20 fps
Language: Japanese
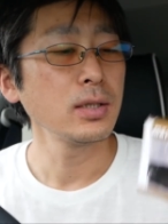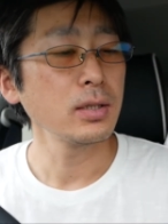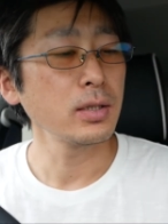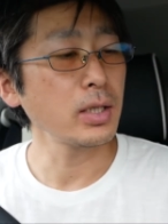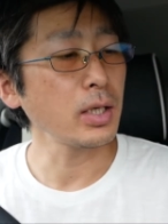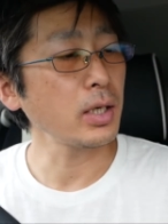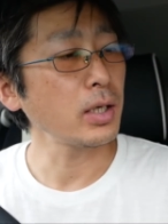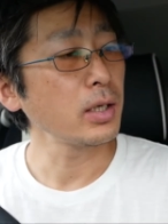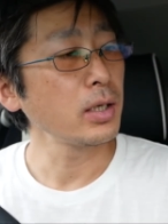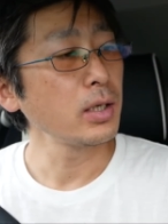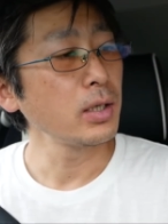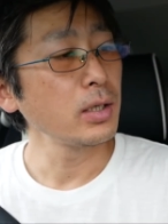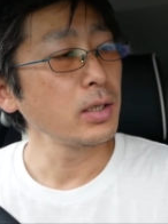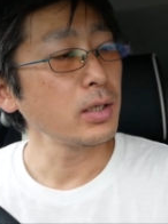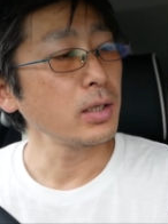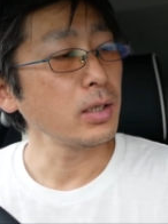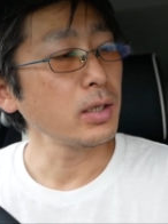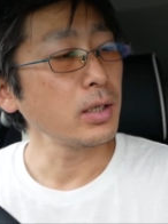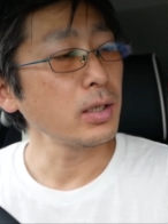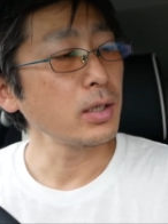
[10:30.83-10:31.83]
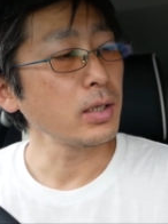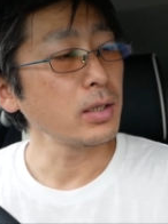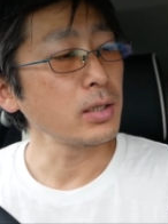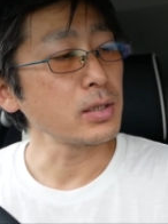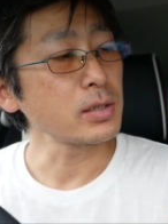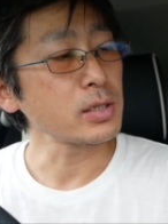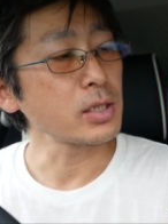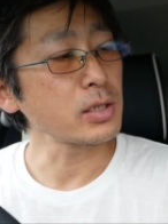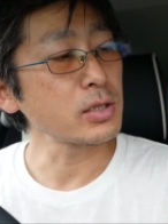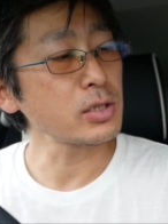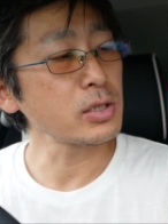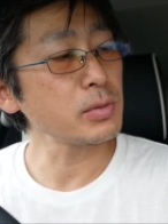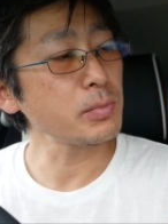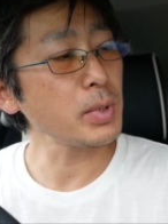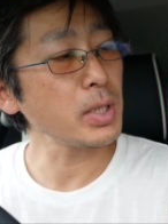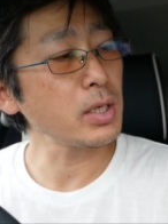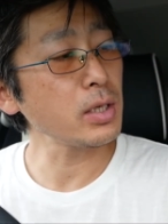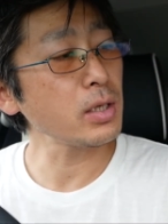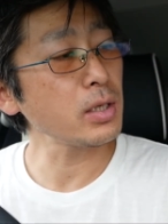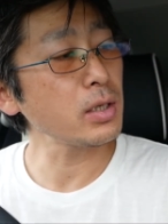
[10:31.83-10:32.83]
で、えー、説
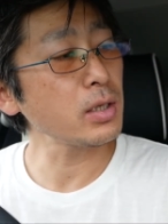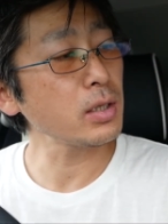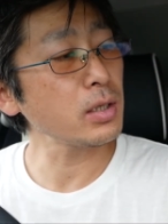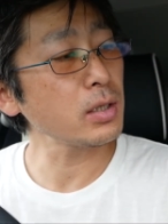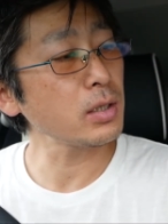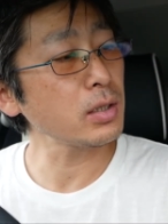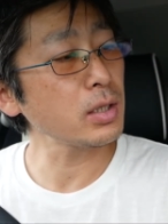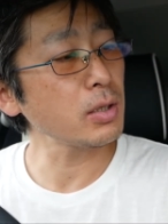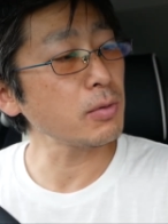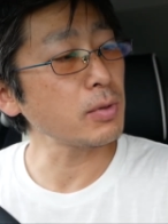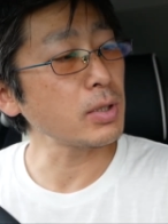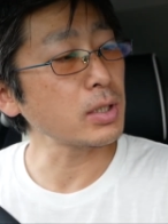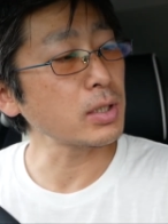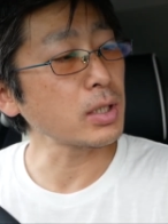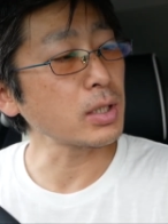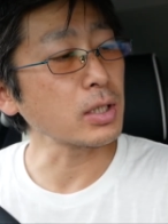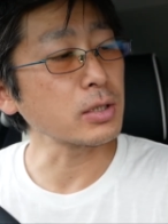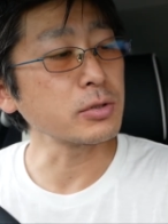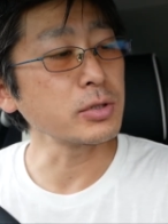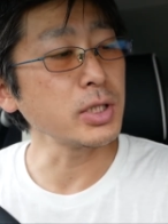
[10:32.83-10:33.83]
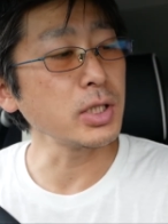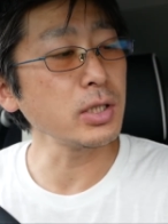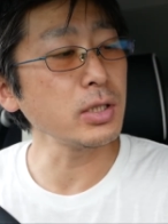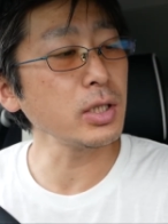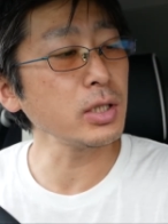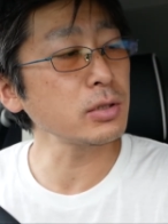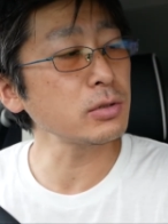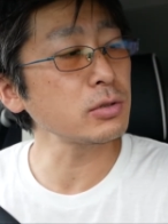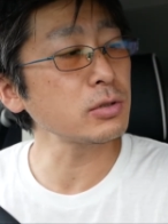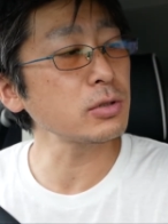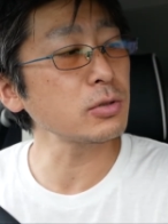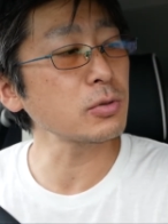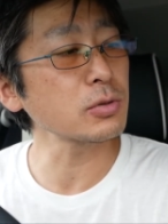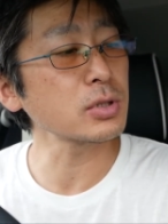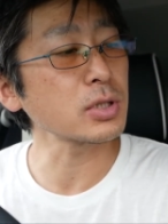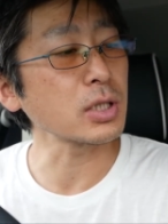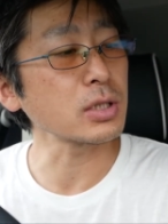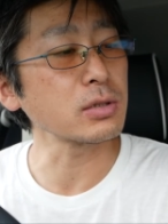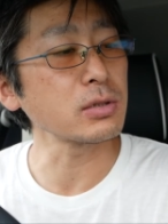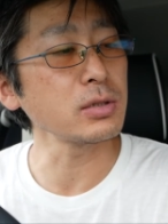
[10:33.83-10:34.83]
明ではなんか
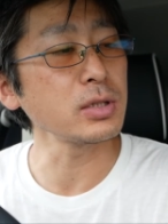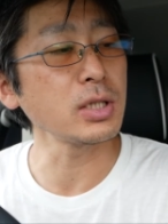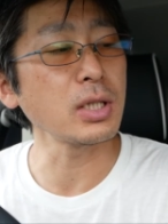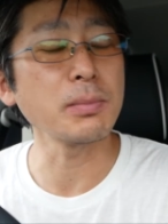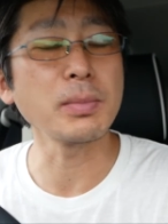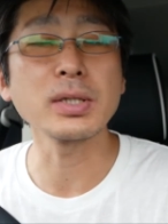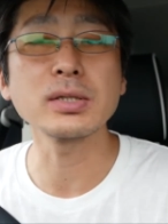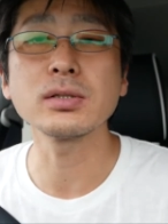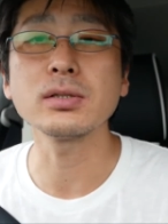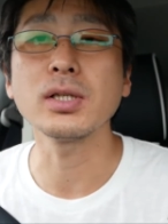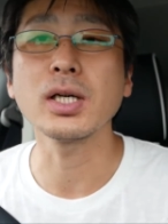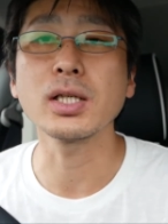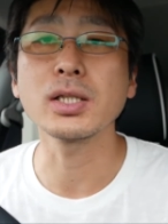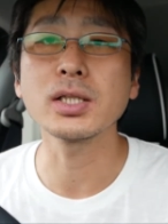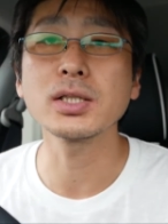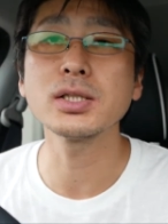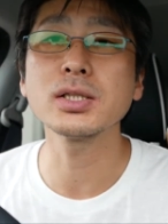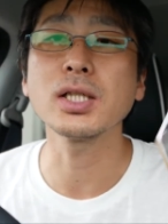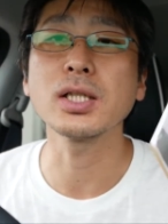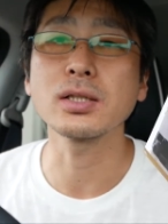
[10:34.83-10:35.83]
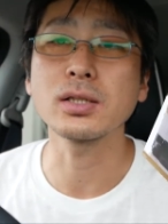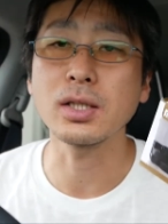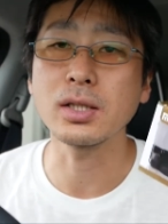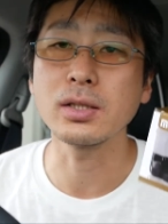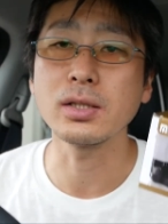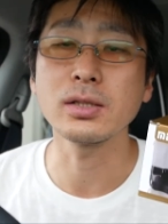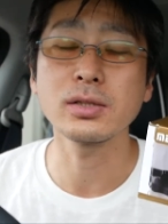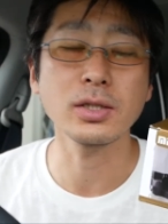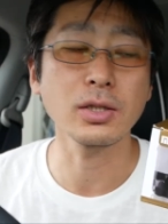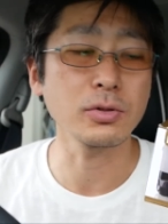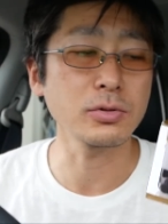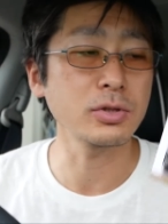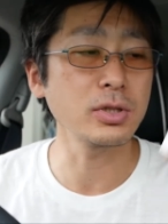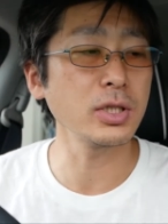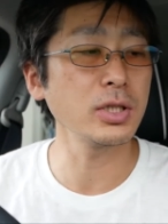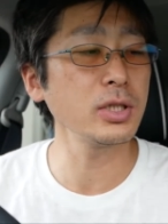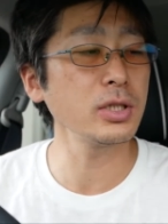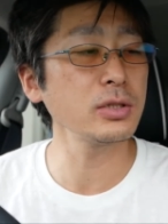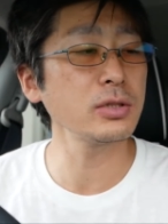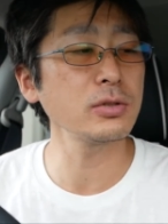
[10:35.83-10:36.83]
クリーニングクロスがついてますっていう話だったんですけど、
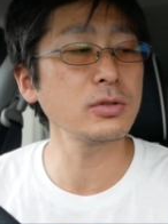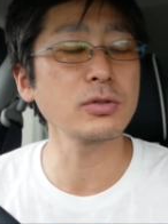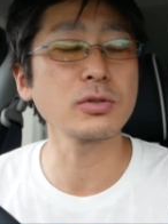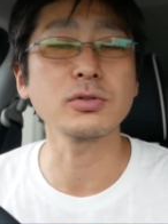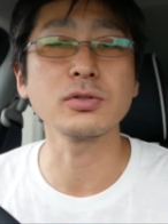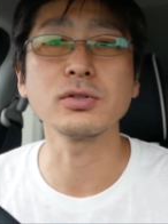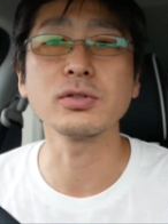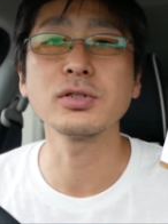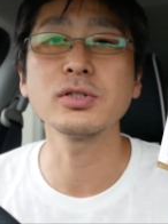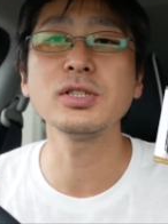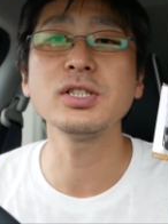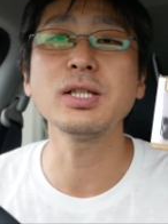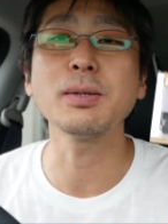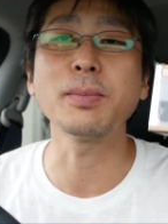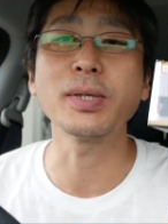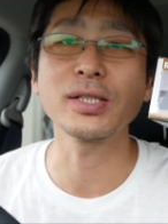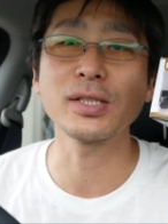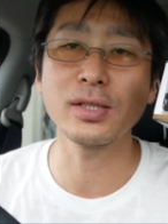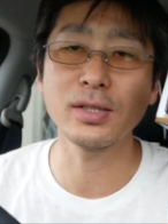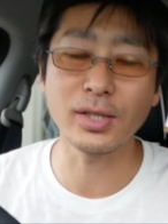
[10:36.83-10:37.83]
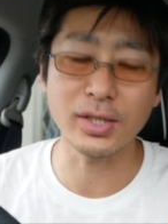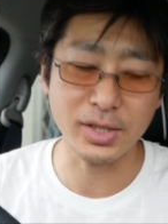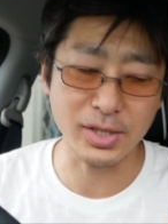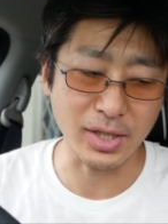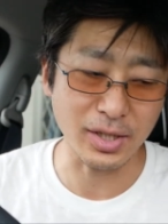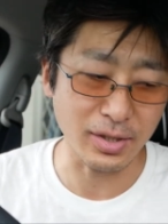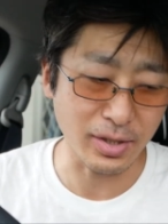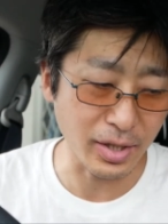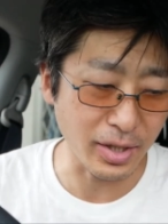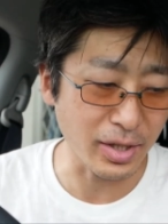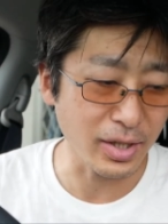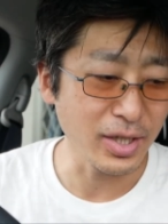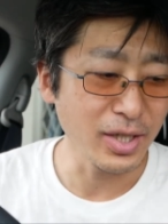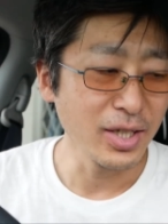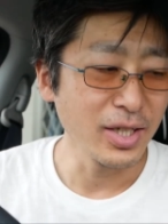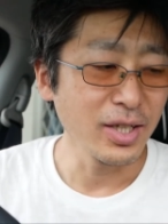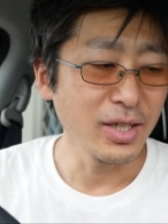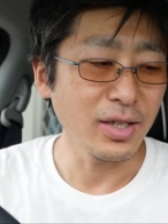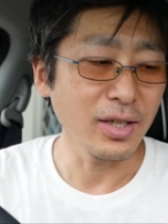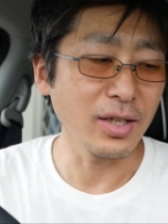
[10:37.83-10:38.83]
クリーニングクロスついてませんでしたんで、
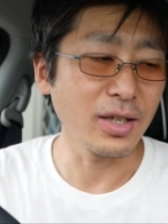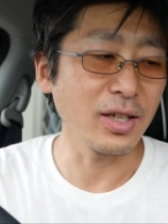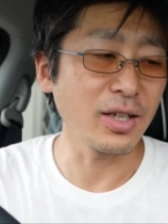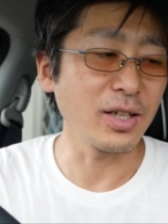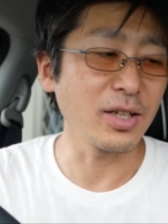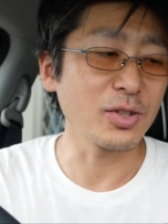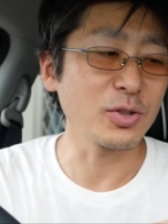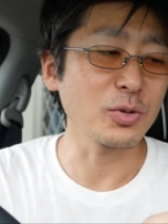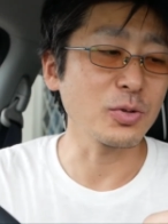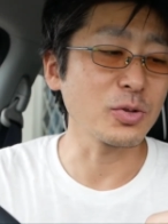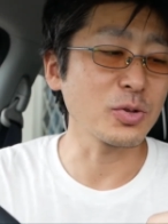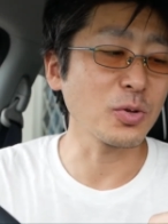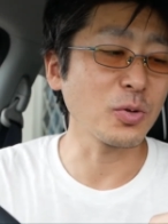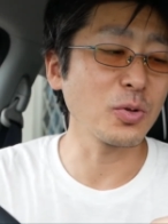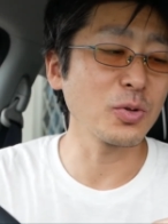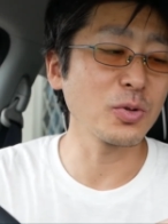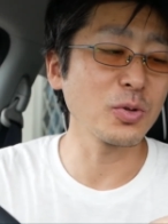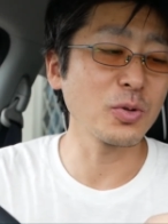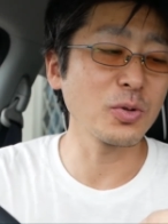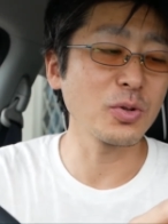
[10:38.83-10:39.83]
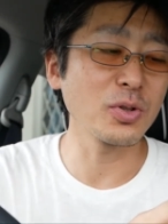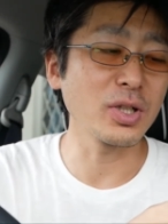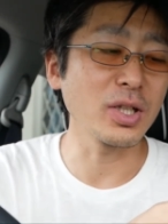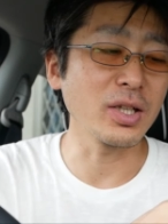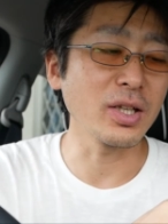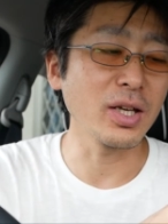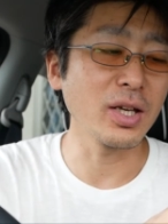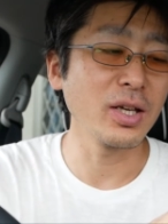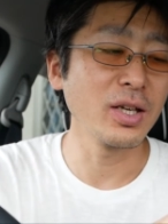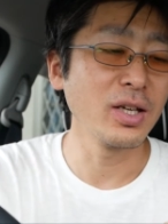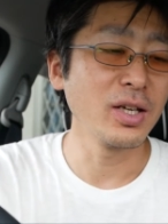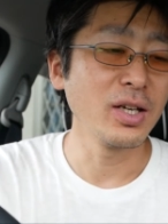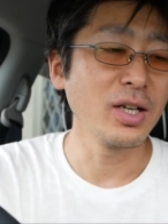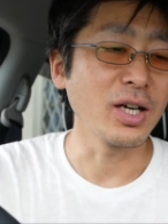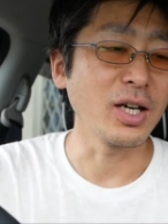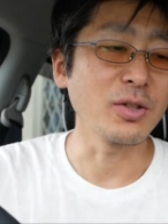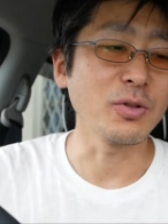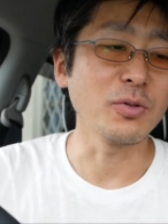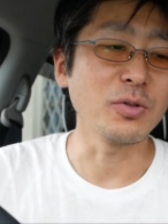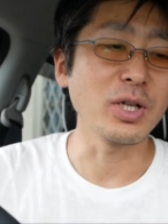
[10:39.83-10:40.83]
えー、ちょっとそこのところでね、
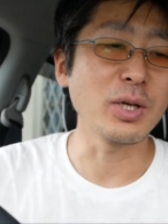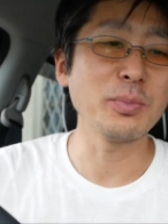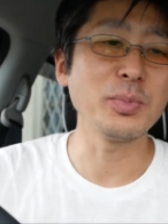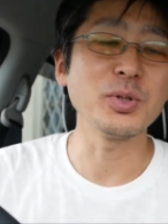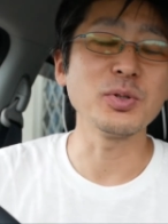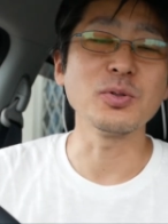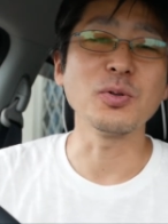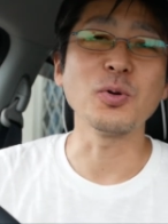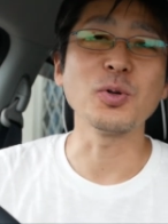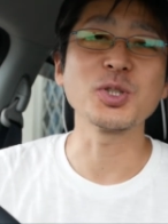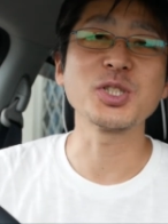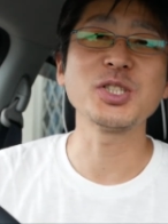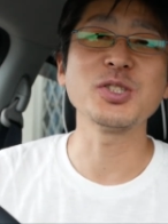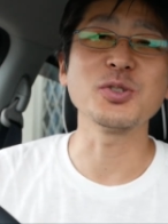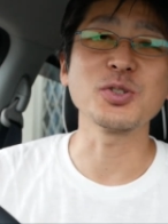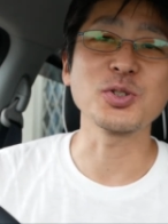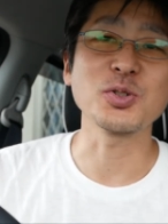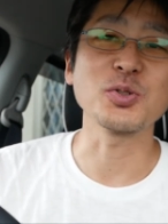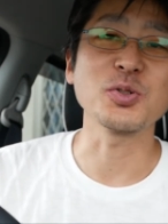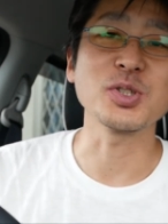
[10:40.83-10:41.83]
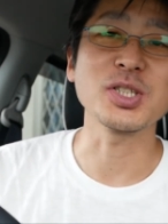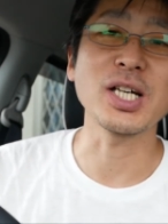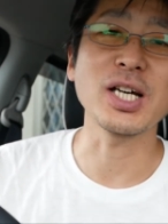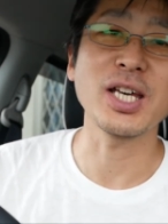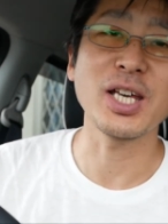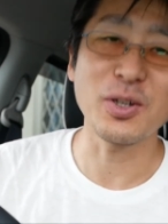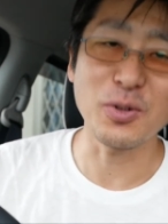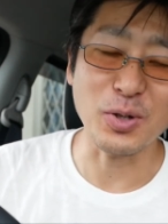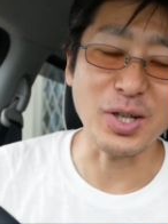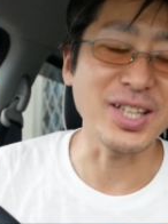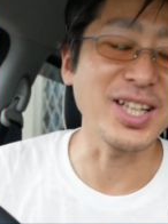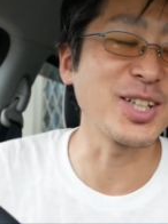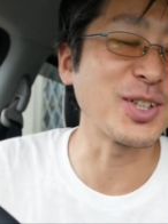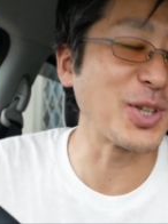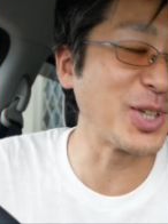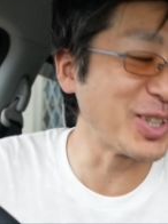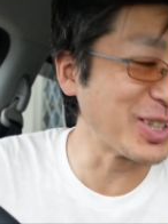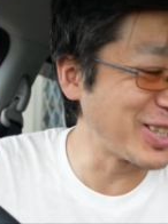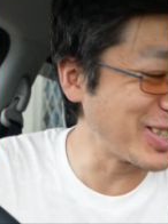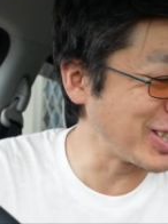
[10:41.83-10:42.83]
あの、レビューの星をちょっと下げようかな
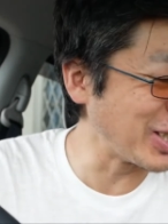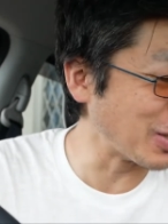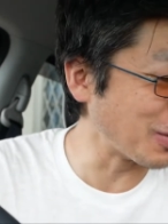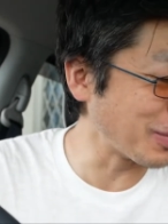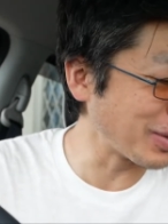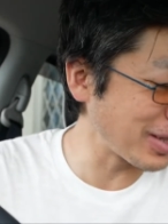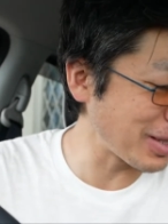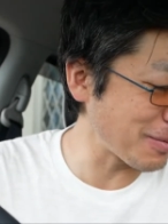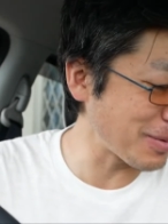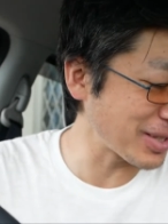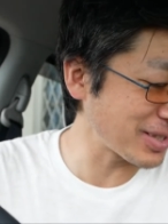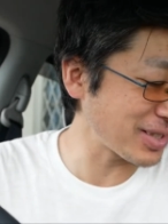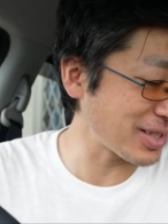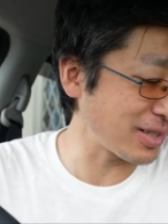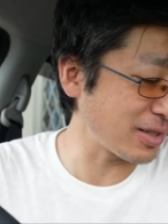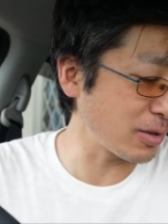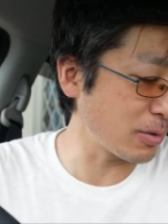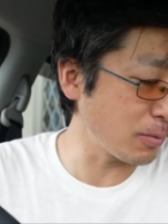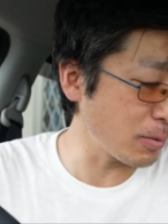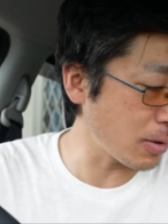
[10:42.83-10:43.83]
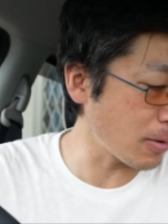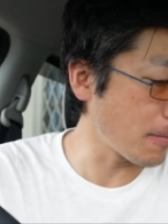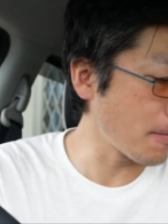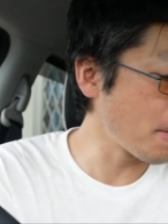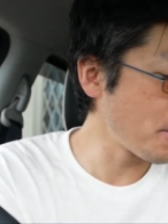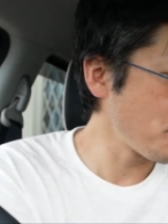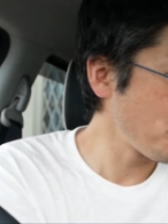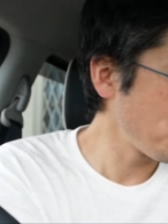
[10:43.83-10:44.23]
というふうに思ってますけれども、